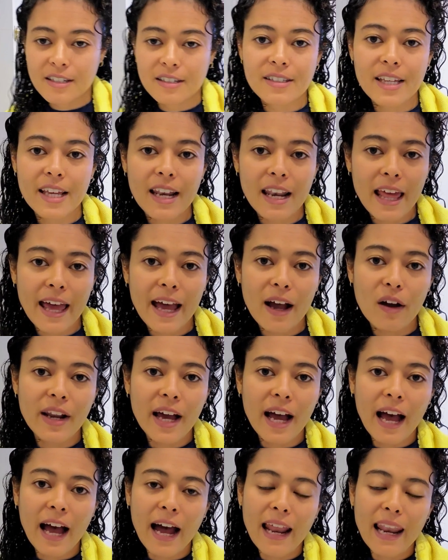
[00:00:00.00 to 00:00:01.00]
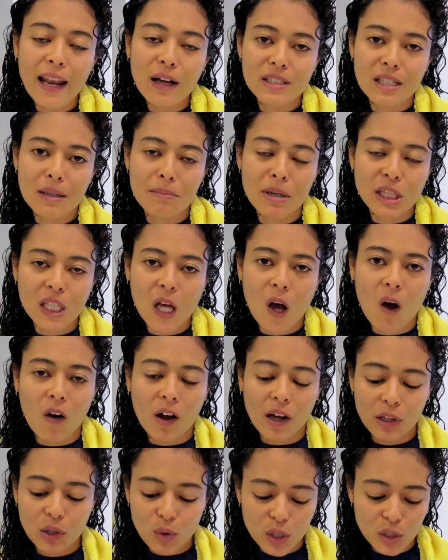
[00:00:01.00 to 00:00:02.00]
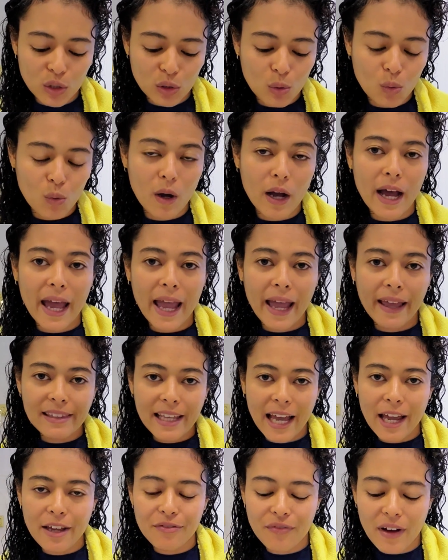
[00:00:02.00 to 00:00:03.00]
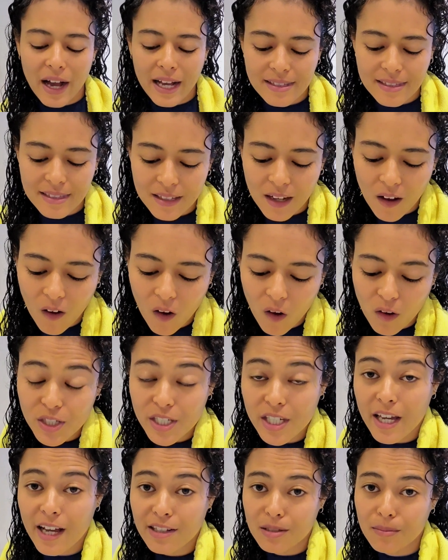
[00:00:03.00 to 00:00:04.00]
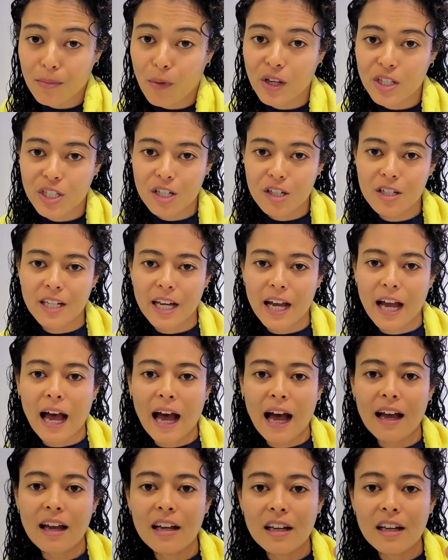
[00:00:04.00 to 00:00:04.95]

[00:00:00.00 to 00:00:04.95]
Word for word: เสร็จแล้วนะคะเราจะมาต่อกันด้วยตัว anti f a s z ของ s h e e r s moisture นะคะ